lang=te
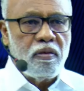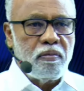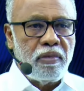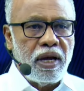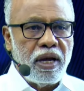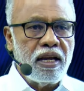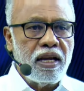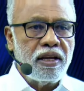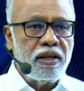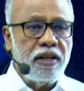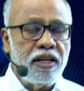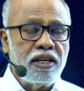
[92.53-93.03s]

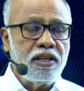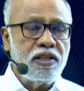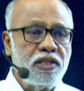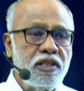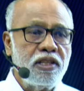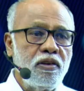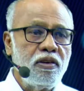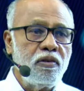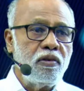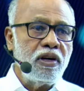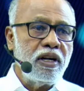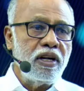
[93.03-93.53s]
బాగా
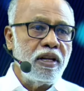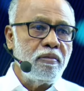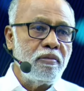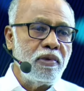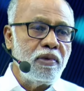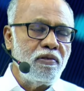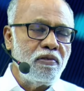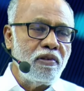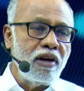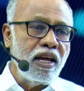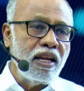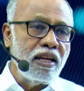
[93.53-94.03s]

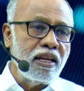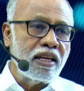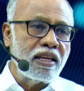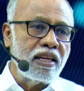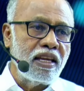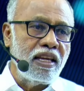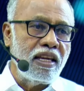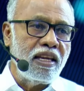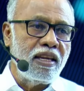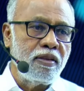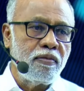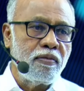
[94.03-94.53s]
నడిచేవాడేమో
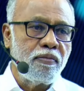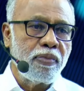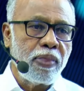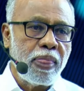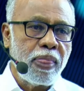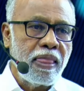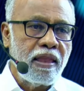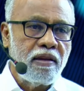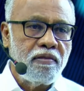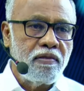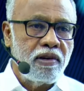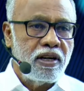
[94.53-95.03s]
వాళ్ళకి
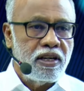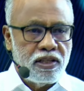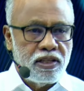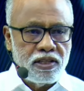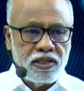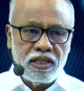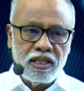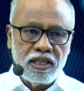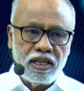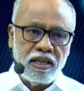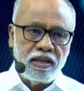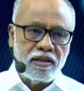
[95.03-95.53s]
వాడు
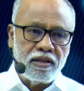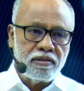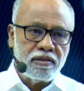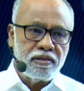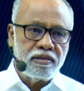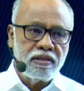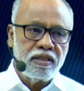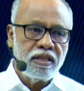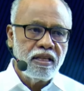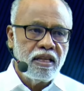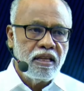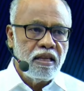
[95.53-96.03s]
ఇంజనీరు
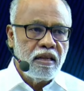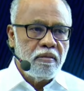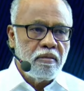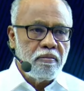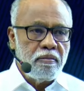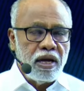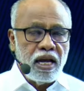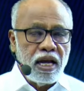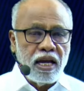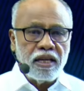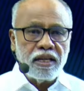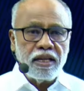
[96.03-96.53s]

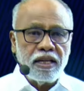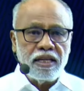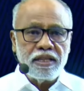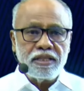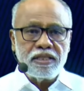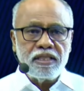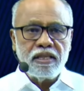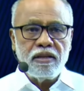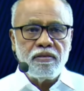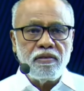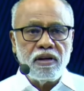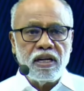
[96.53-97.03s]
బాగా
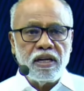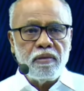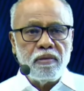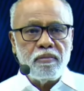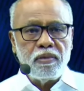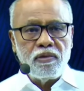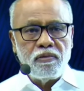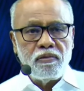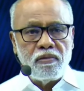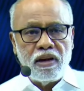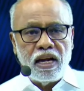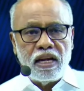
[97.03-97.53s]

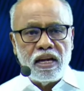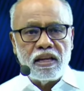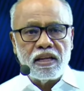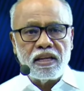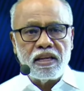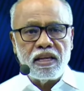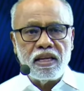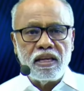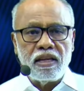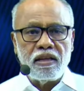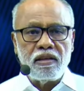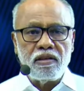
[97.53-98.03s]
నడిచేవాడేమో
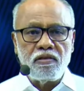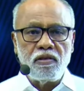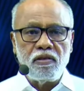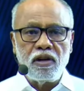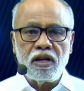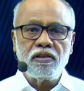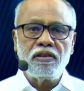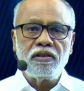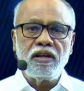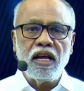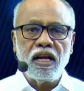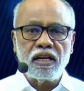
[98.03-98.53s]
వాళ్ళకి
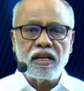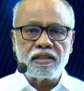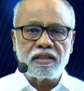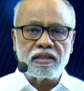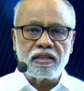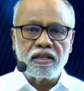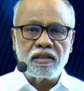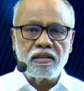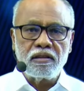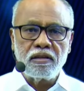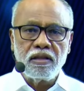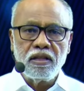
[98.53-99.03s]
వాడు
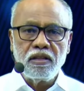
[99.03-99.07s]
డాక్టర్